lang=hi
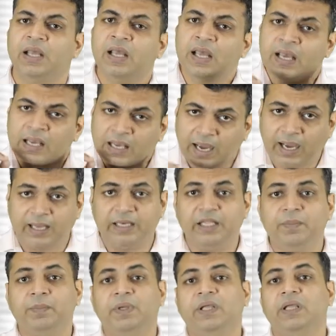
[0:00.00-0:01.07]
है खाने
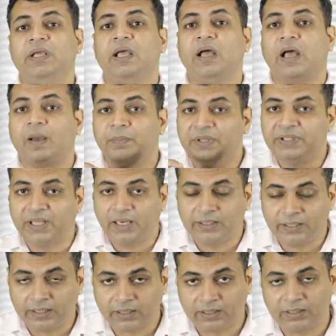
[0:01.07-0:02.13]
में हमने ध्यान
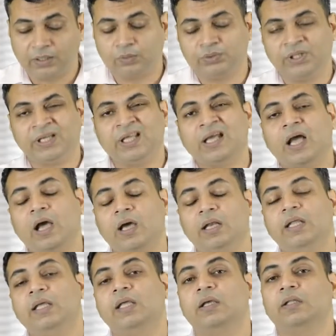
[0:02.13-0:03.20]
क्या रखना होता है कि
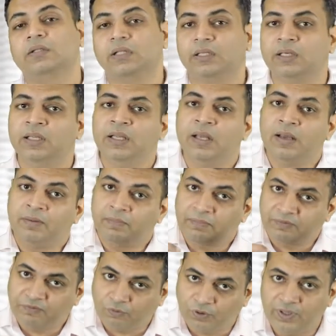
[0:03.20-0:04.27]
खाने के अंदर
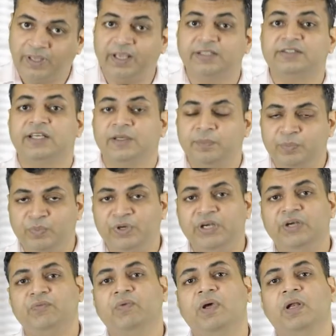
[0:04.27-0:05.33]
फॉलिक एसिड बी
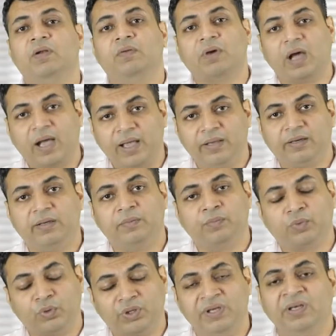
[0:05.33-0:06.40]
ट्वेल्व आयरन
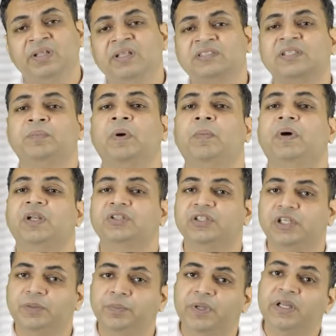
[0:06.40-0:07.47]
प्रोटीन ये सब हमारे
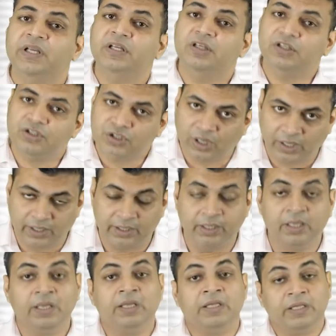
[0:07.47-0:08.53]
शरीर में जाए
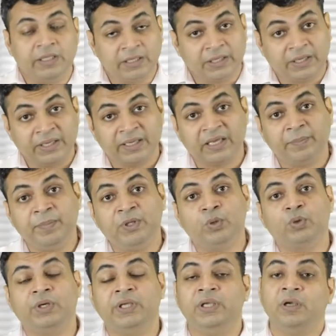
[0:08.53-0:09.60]
इनकी कमी
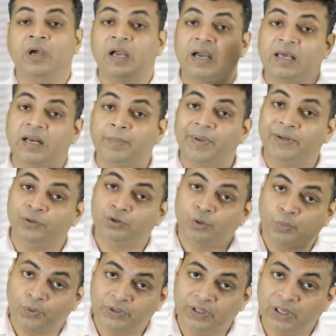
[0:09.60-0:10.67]
होगी अगर आप
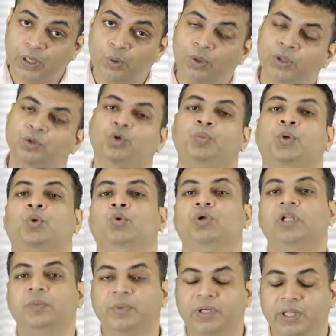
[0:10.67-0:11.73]
एरिथ्रोपोटीन लगाओगे तो भी खून
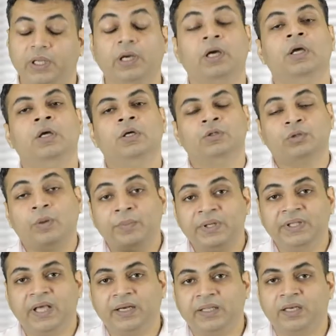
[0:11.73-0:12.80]
नहीं बनेगा तो हमने
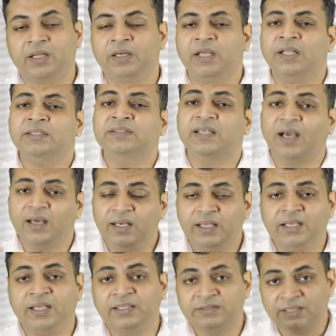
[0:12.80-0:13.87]
ध्यान रखना कि सारी
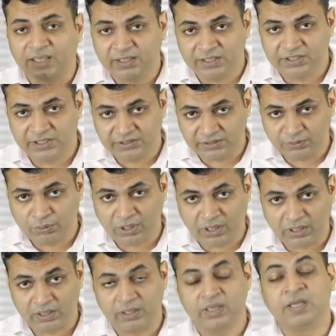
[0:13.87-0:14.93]
की सारी चीज़ों का
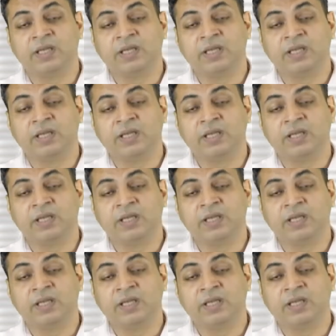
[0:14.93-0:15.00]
